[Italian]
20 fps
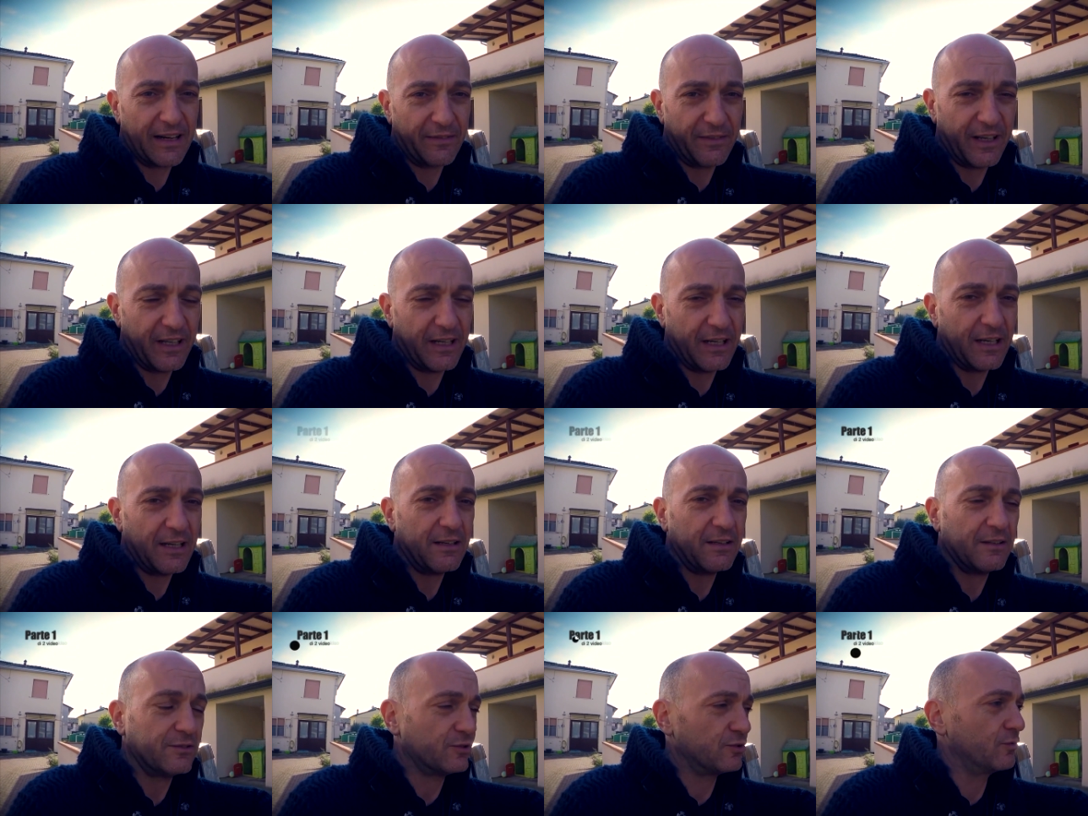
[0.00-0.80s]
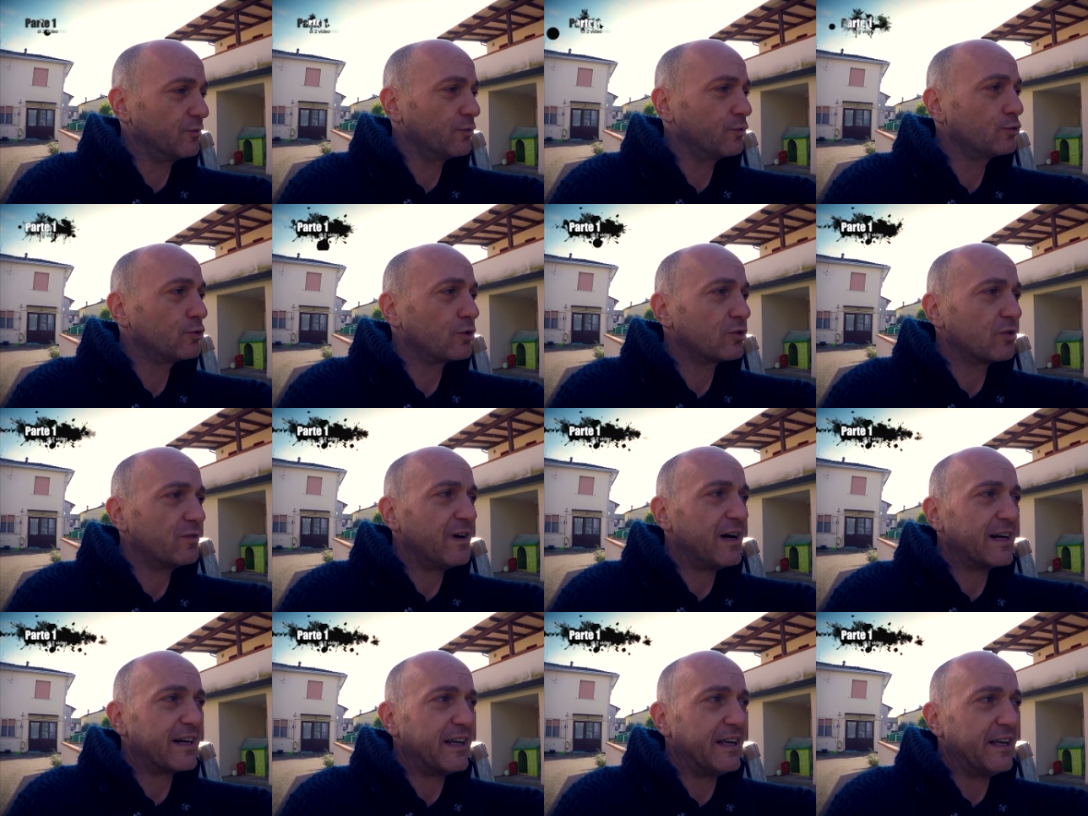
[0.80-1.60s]
Ravenna, sono venuto a
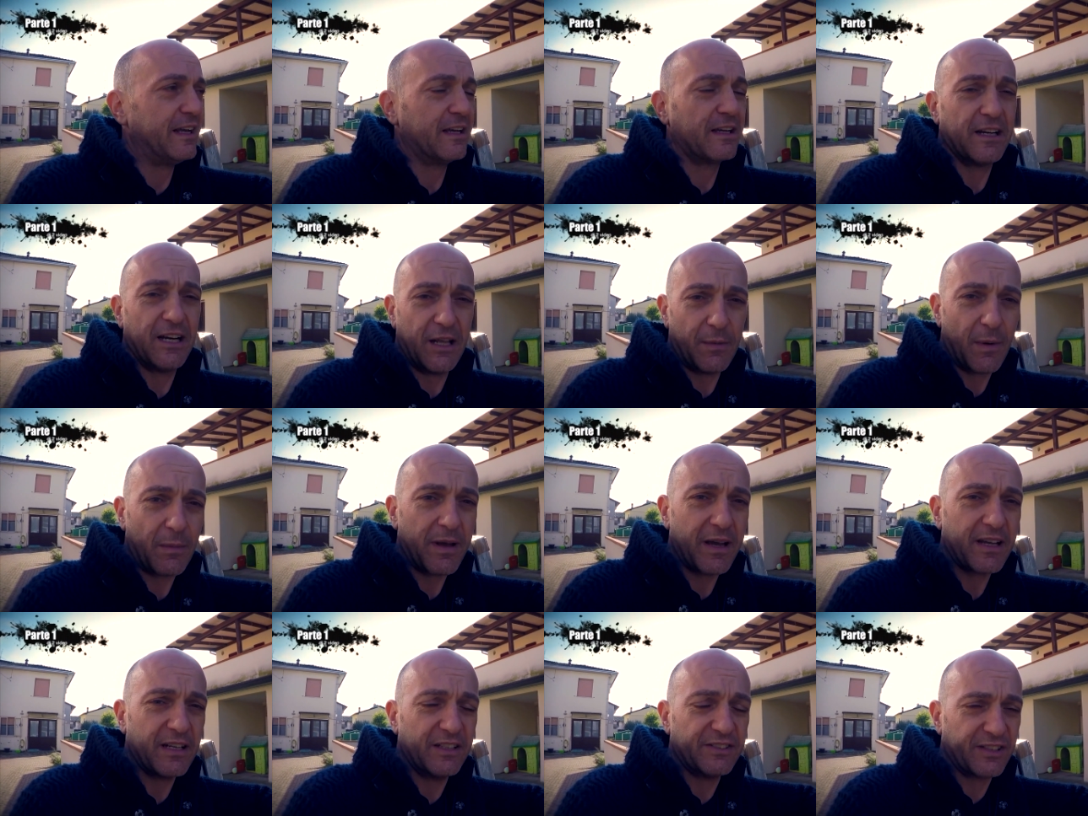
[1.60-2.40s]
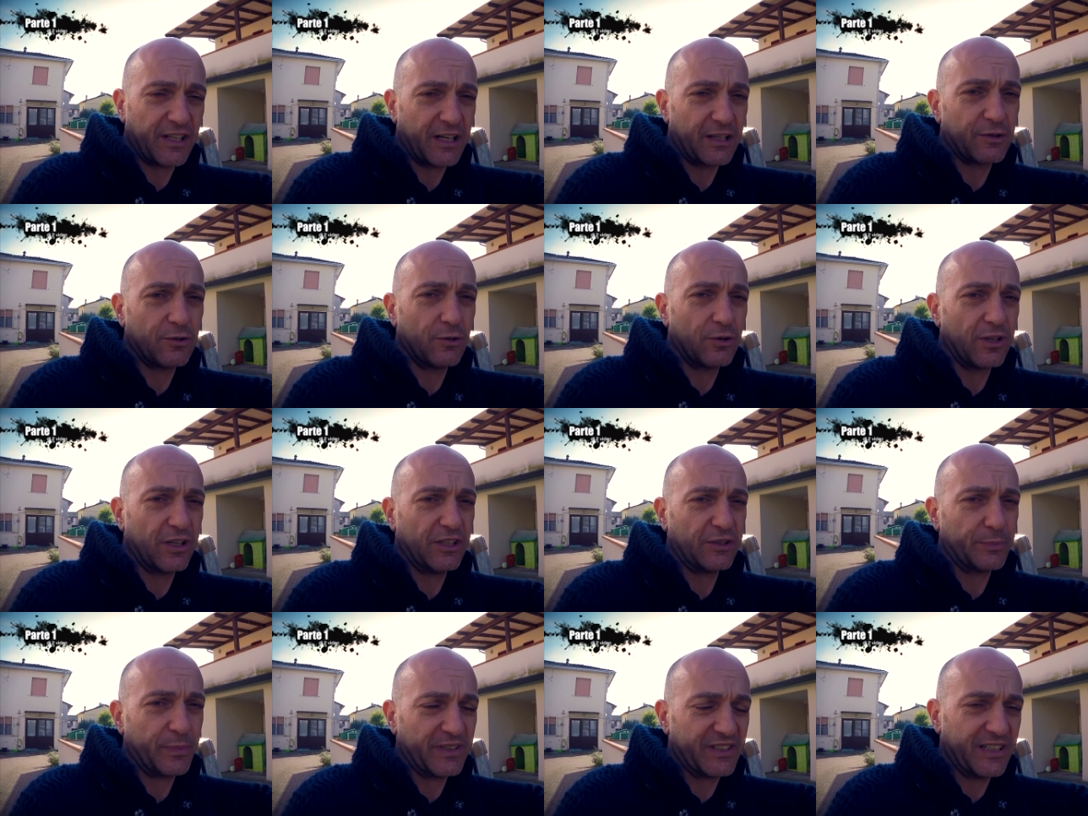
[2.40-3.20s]
trovare Climamec, gli
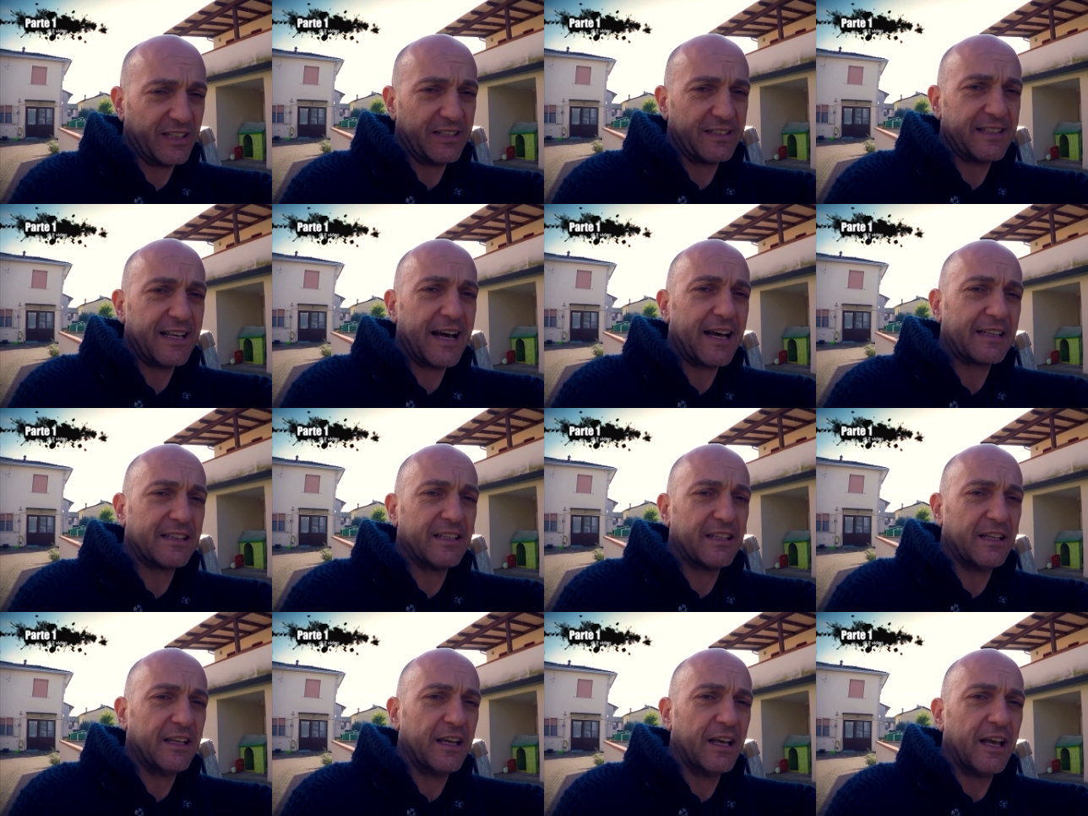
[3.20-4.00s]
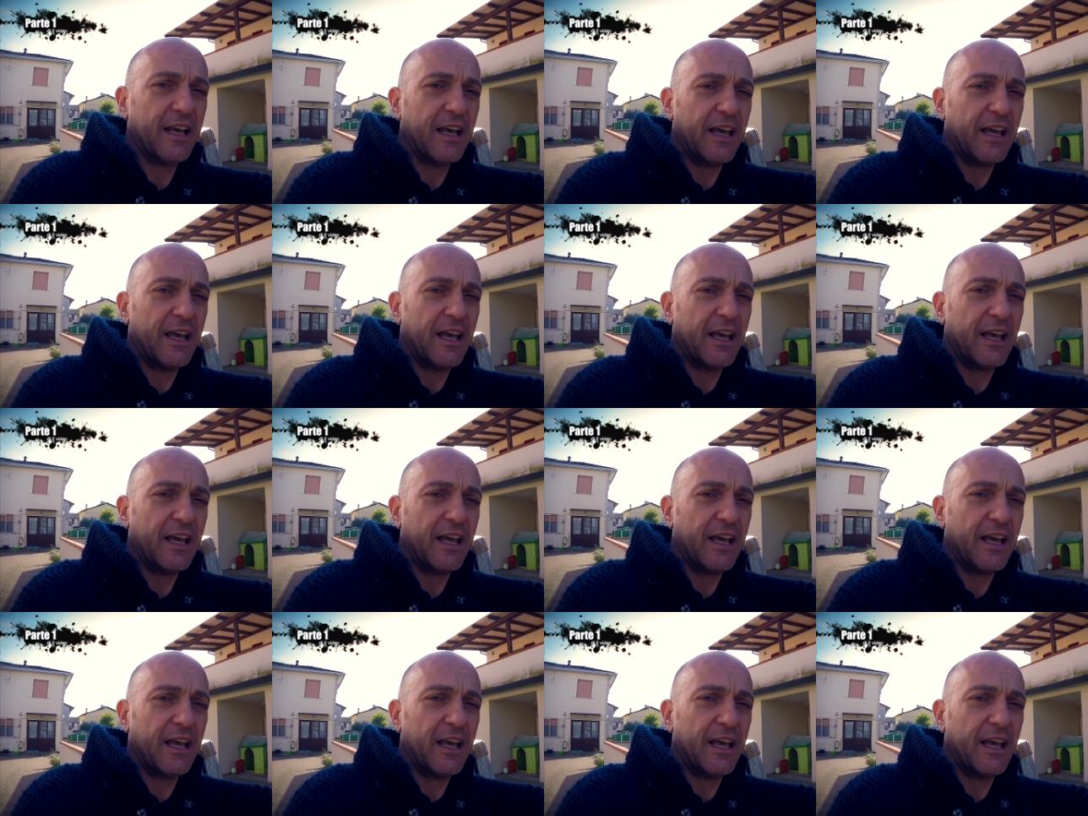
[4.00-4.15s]
installatori specializzati